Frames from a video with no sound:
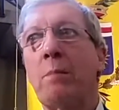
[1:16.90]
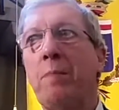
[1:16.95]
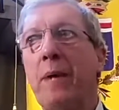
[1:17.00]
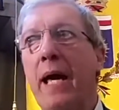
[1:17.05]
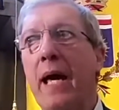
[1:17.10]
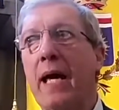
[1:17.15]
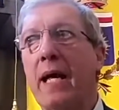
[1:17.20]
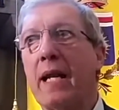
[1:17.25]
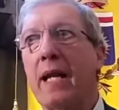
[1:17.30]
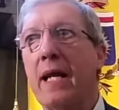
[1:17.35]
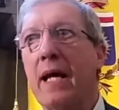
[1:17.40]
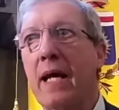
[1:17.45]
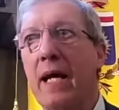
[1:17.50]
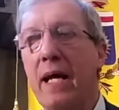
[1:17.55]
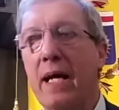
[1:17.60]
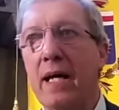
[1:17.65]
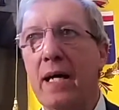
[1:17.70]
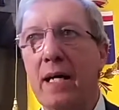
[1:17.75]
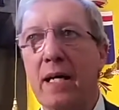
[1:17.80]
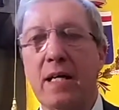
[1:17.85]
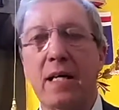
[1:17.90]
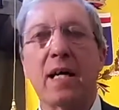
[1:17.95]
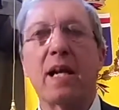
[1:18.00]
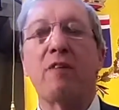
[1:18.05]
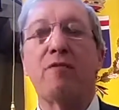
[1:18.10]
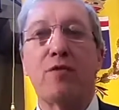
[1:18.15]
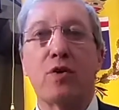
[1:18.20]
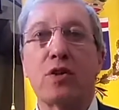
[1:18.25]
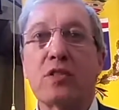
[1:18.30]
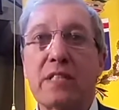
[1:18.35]
per eh,
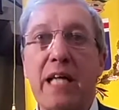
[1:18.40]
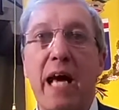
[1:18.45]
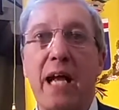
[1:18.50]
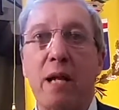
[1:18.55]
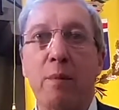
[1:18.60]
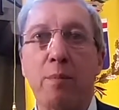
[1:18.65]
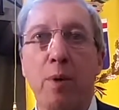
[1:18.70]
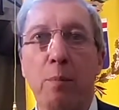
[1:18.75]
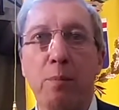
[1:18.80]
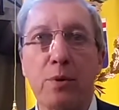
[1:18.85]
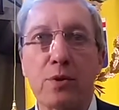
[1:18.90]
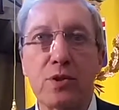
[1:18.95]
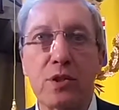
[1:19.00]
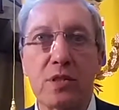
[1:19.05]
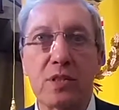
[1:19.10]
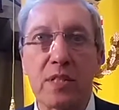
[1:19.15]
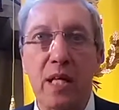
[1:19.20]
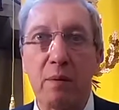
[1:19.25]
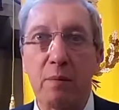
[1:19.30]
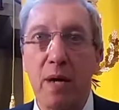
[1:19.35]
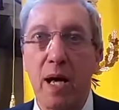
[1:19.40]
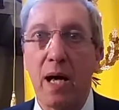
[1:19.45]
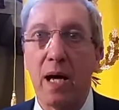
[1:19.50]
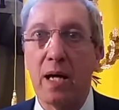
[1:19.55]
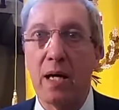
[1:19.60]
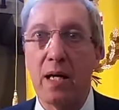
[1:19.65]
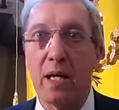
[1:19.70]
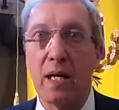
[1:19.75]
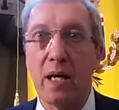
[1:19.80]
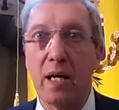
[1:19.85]
rafforzare il proprio
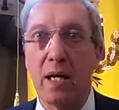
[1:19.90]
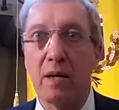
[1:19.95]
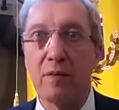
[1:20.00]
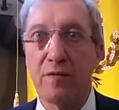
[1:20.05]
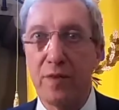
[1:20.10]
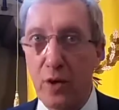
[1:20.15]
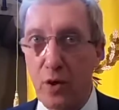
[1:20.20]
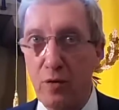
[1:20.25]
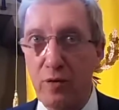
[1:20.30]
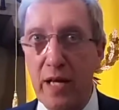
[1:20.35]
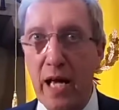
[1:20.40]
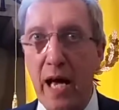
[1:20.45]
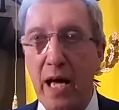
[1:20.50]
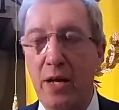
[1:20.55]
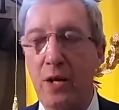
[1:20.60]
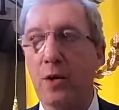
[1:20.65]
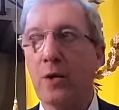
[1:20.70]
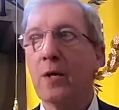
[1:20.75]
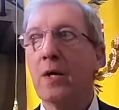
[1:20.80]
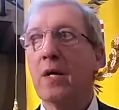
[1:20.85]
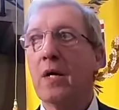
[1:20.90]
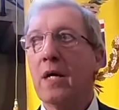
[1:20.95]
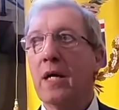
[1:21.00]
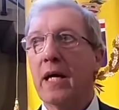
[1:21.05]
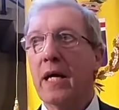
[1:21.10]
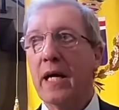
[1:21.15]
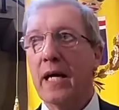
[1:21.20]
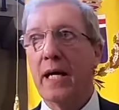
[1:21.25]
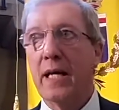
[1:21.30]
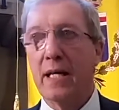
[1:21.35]
sistema eh, ferroviario
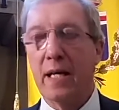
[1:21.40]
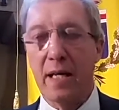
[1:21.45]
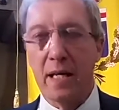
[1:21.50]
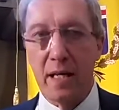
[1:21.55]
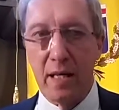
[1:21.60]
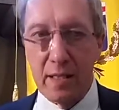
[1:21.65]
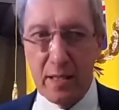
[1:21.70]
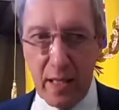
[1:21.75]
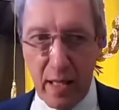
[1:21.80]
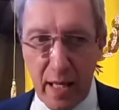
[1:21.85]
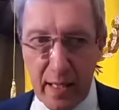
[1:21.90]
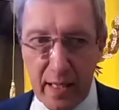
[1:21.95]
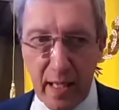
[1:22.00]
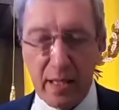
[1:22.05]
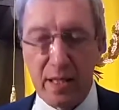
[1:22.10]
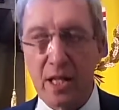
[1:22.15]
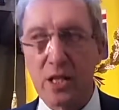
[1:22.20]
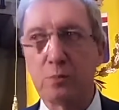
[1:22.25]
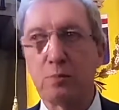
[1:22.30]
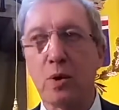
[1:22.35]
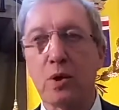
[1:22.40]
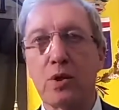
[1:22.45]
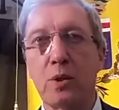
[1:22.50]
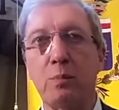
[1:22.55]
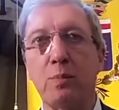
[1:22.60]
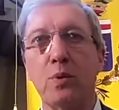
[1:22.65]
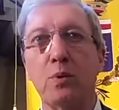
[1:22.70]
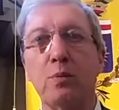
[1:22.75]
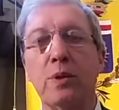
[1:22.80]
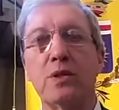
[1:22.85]
e, e dei trasporti
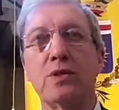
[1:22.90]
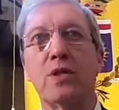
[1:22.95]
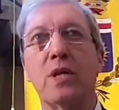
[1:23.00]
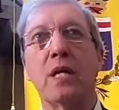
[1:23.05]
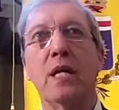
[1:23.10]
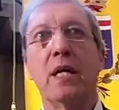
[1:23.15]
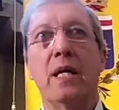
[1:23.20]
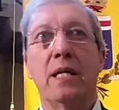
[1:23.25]
pubblici.